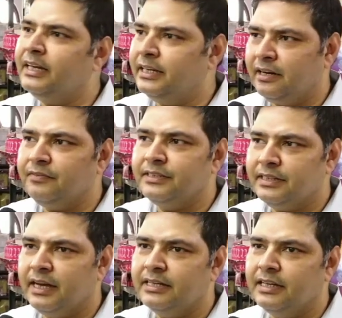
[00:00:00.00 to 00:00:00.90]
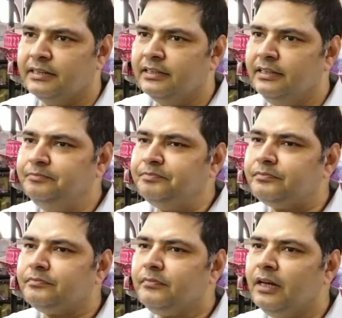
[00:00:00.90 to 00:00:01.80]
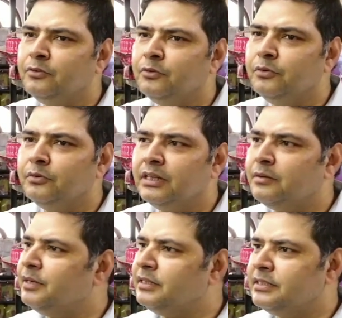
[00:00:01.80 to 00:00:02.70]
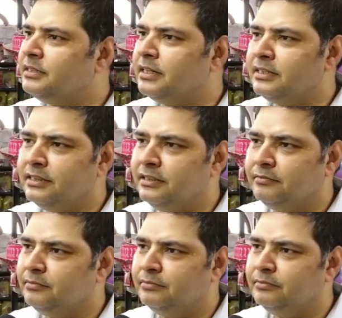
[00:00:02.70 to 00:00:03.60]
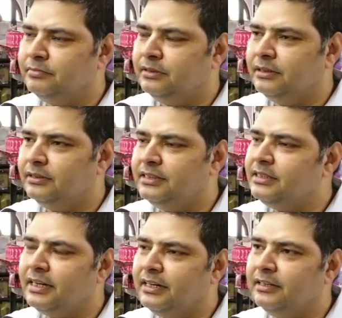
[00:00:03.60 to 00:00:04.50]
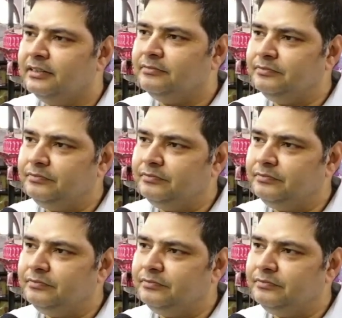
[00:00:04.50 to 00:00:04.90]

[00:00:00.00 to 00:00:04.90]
कि कैलीग्राफी सिखाई जाती है तो तरबियत इसी तरह से दी जा रही है